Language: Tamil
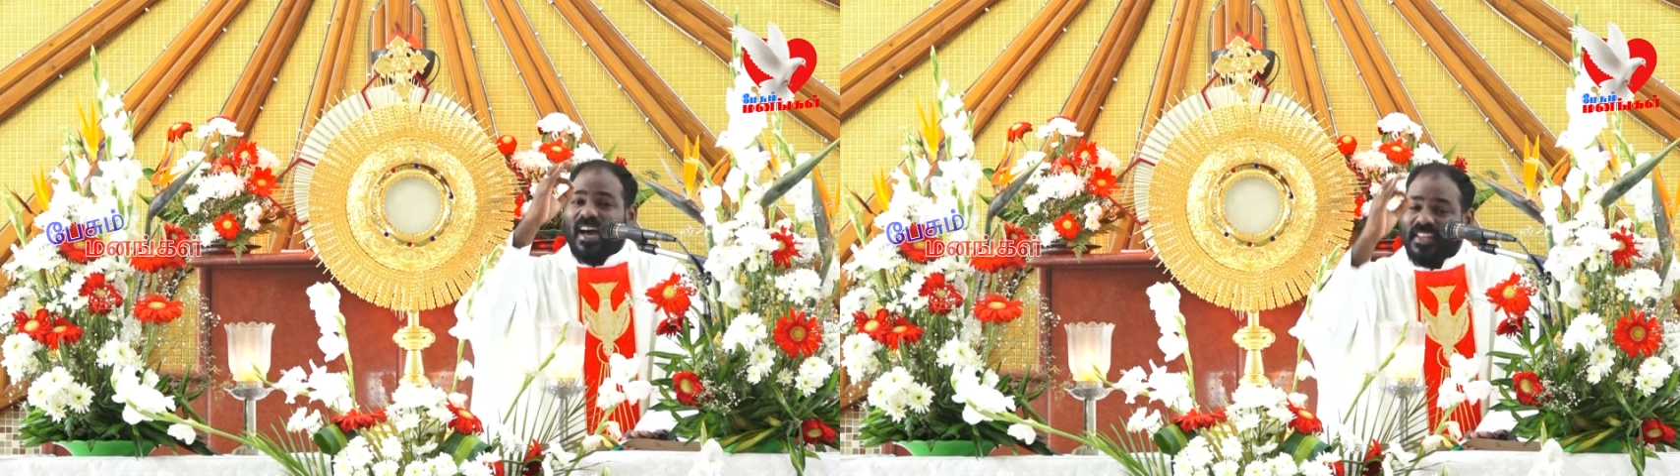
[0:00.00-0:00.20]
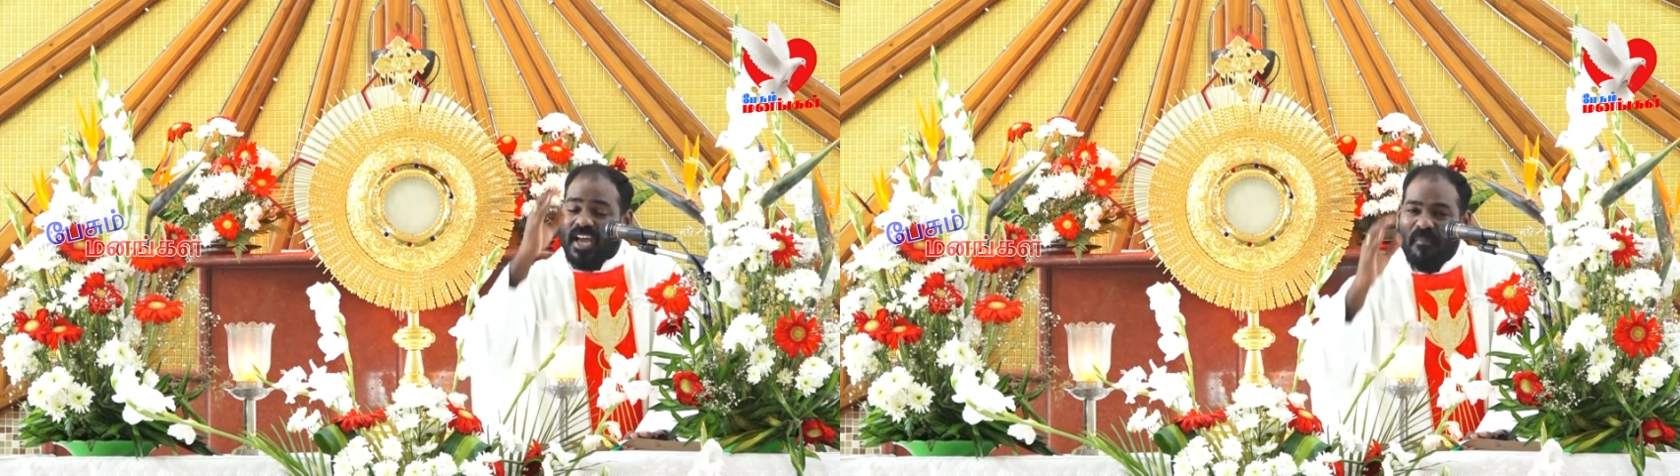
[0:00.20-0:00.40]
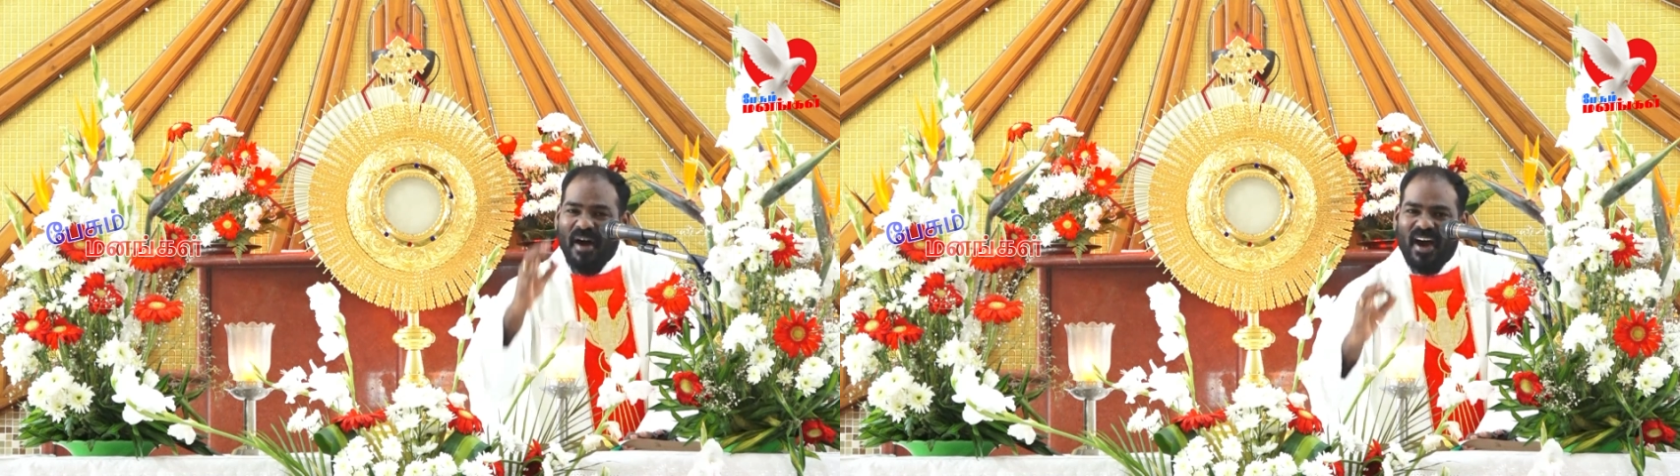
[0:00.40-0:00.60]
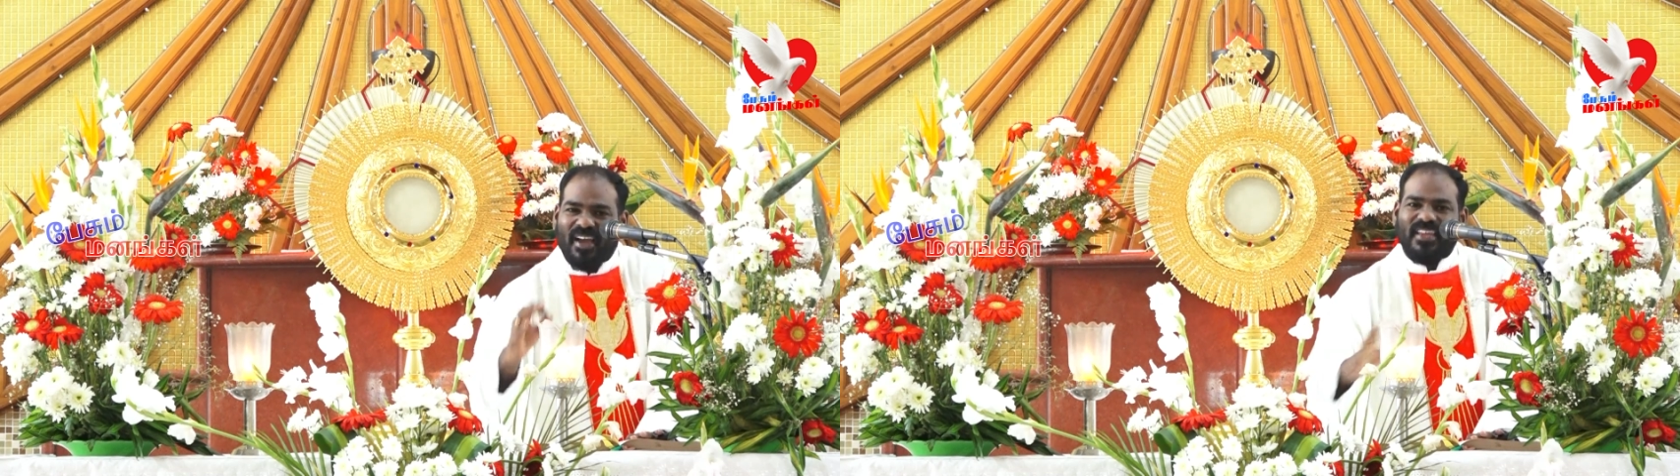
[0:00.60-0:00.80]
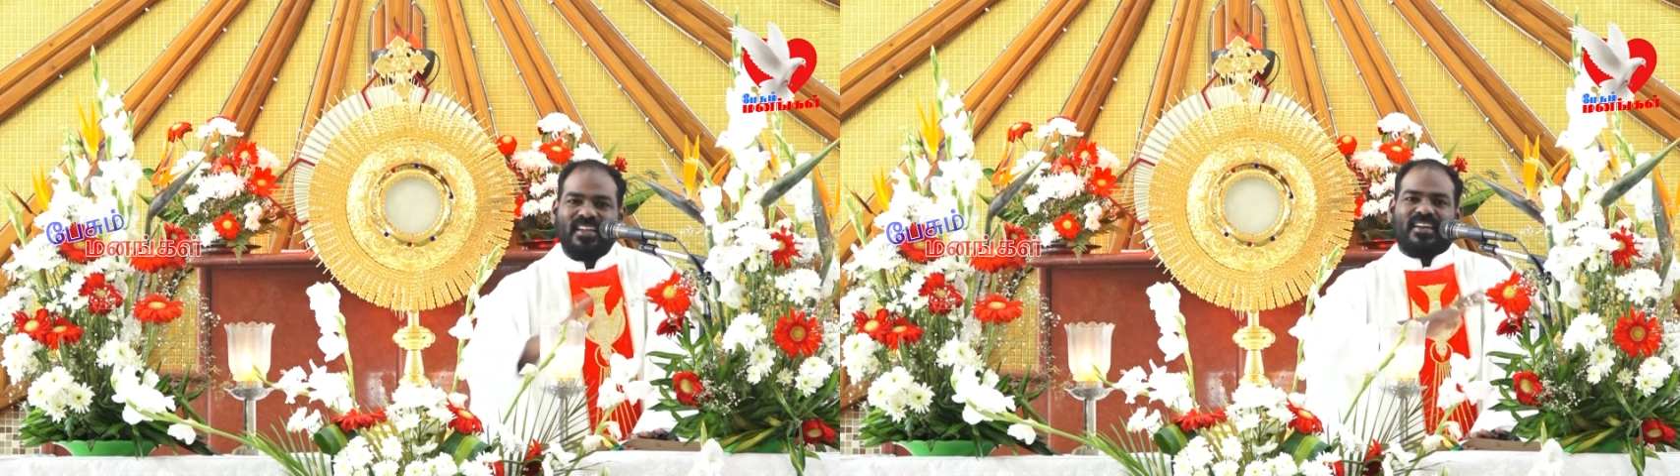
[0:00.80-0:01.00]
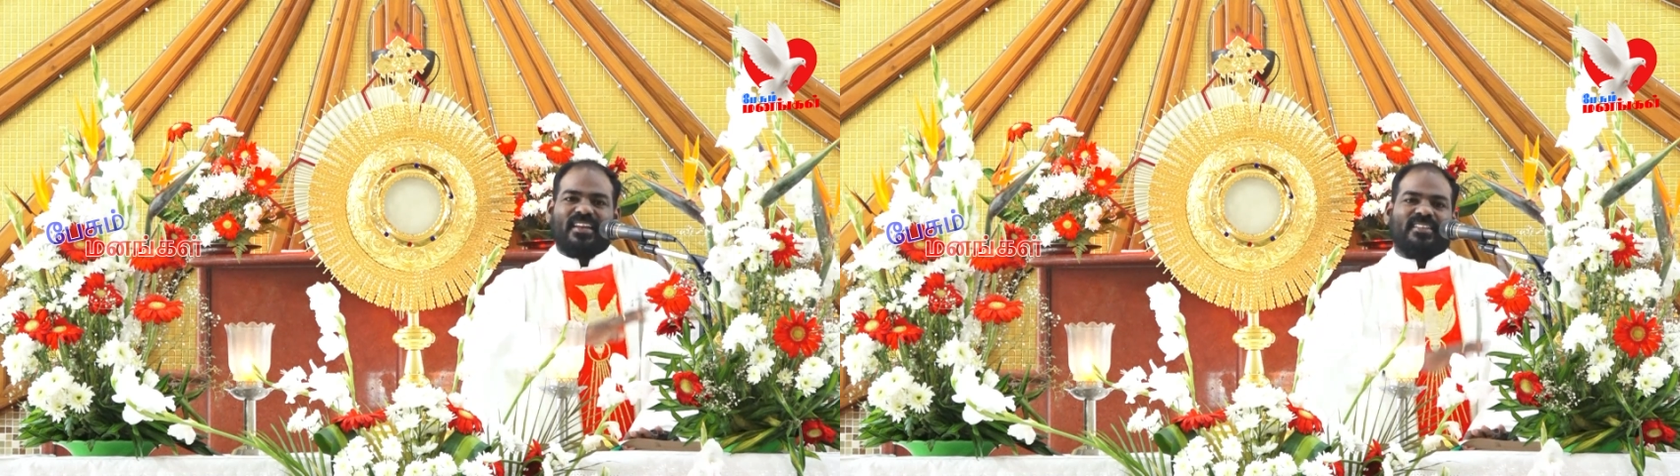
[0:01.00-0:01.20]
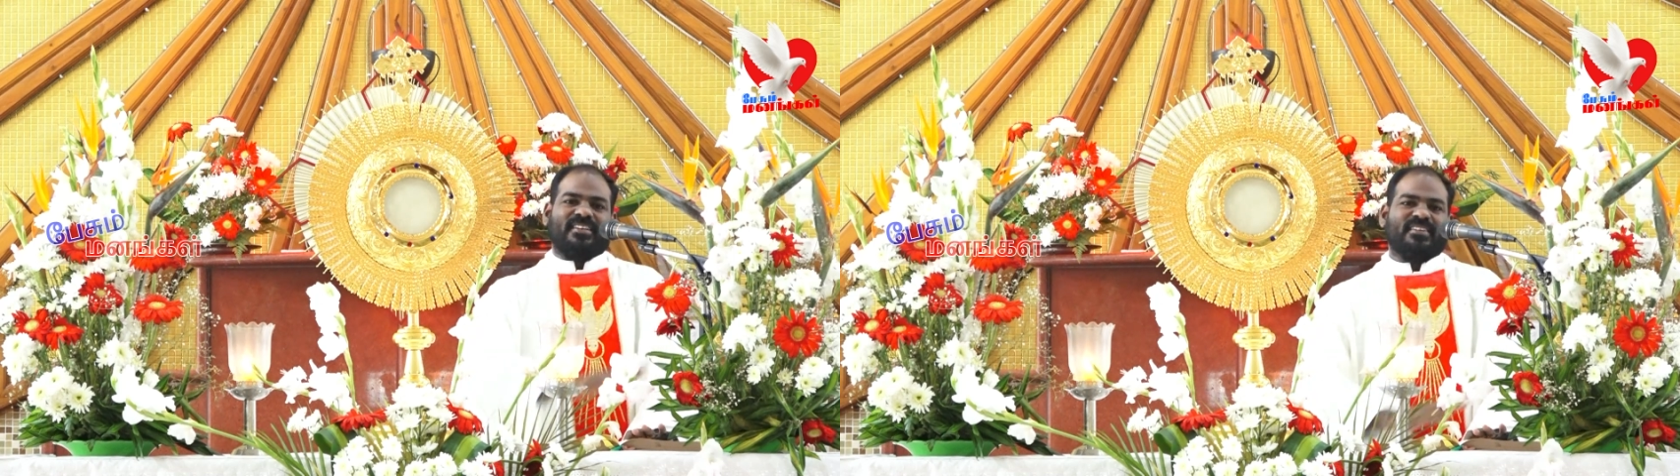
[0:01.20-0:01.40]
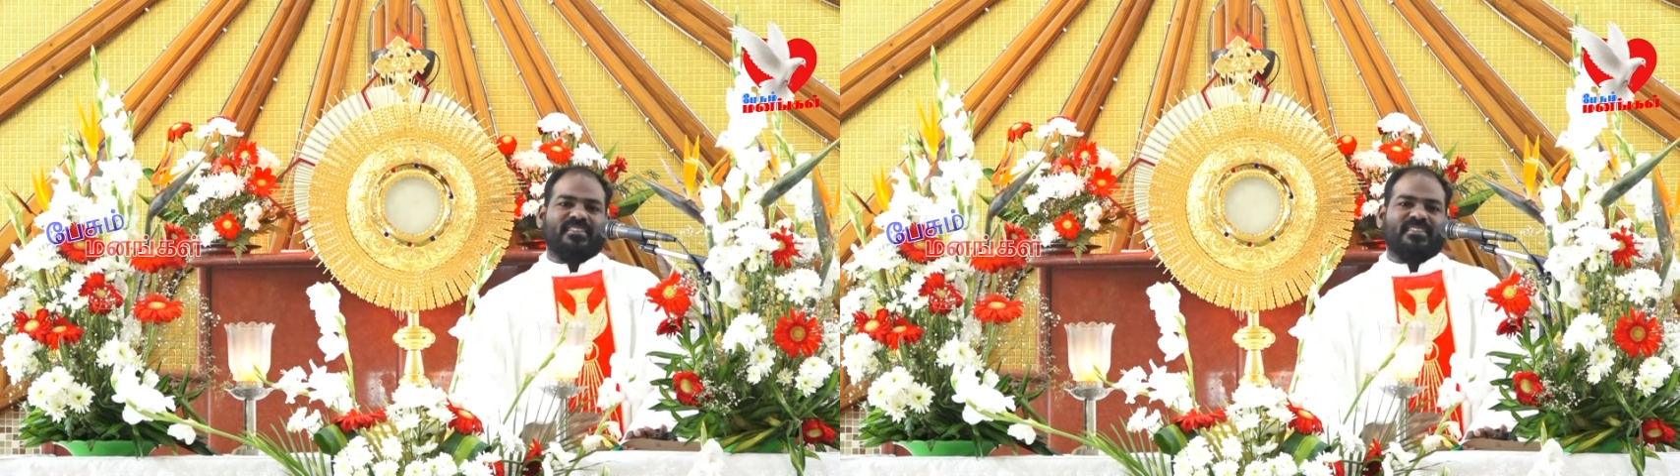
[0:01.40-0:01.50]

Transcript: அதிகமாக இருக்கிறது